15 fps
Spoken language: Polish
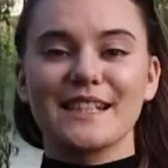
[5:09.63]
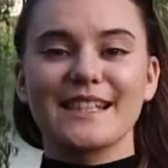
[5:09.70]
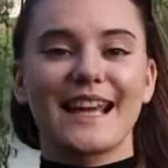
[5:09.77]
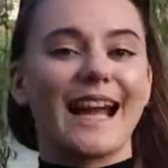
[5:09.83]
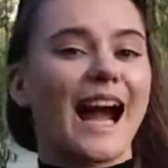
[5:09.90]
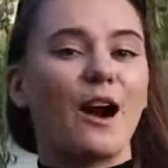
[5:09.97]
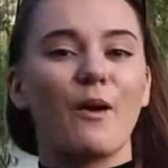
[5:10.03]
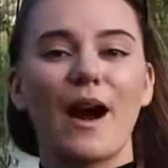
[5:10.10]

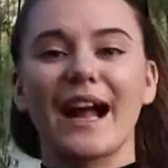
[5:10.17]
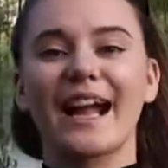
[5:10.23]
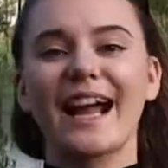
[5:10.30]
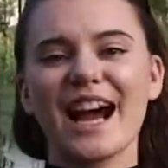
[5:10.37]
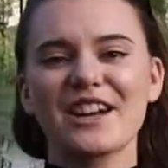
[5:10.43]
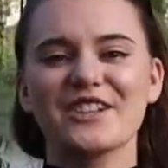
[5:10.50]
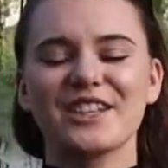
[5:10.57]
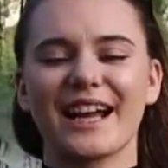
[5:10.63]
wzdychała
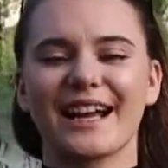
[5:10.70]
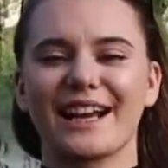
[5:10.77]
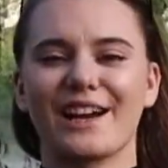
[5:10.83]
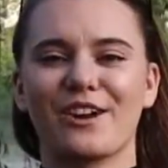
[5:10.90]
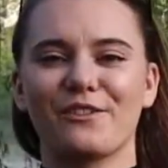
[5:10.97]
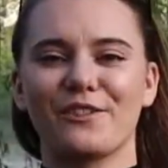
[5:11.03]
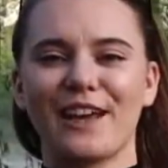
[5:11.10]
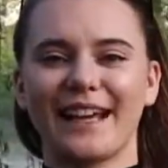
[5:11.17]
każda
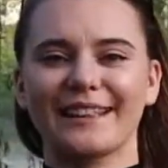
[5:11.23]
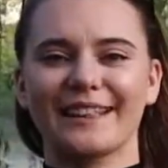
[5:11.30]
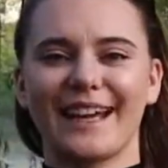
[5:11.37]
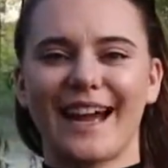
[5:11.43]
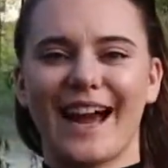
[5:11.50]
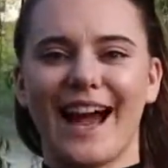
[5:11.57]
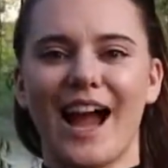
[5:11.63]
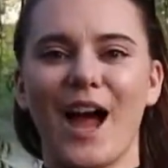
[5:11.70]

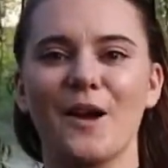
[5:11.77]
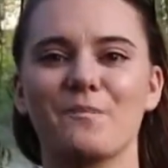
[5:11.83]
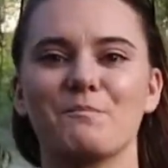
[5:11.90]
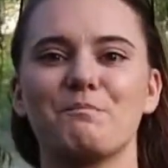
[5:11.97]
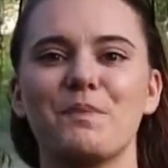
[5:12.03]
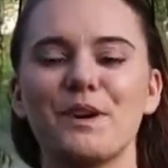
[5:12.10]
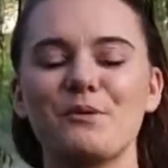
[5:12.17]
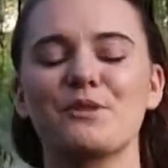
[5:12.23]
krakowianka,
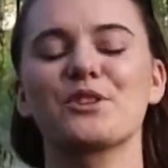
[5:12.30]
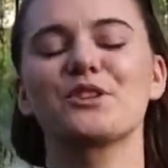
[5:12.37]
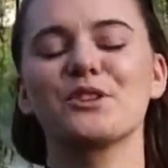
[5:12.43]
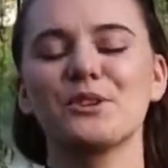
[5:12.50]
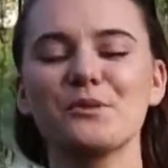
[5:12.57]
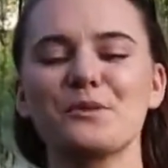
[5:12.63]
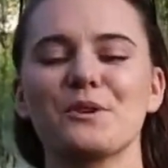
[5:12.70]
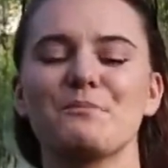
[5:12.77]
był
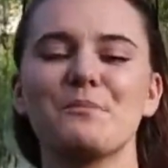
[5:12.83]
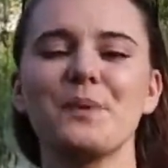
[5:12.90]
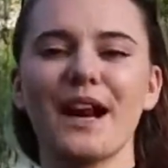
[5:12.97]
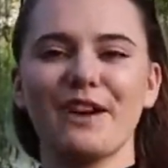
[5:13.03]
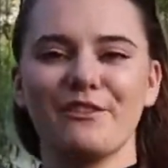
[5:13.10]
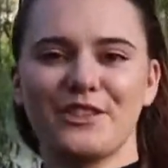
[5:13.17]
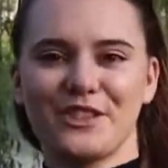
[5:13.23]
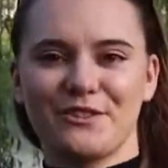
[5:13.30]
sznur
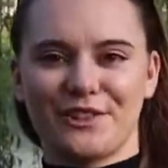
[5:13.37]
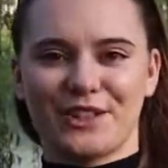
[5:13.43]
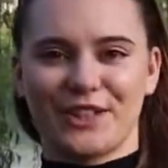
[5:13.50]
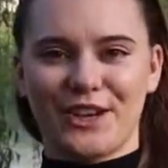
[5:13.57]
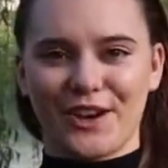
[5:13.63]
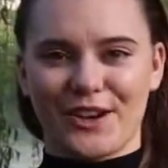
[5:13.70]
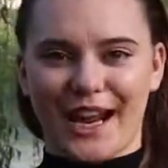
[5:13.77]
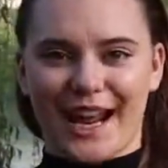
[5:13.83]

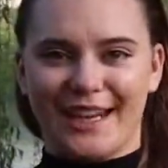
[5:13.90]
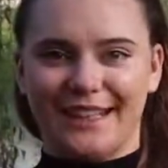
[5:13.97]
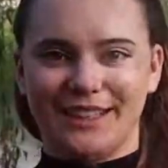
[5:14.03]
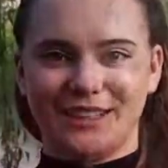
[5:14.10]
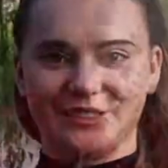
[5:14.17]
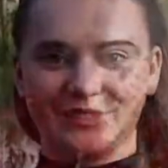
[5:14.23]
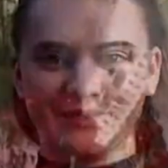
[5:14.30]
prawdziwych korali.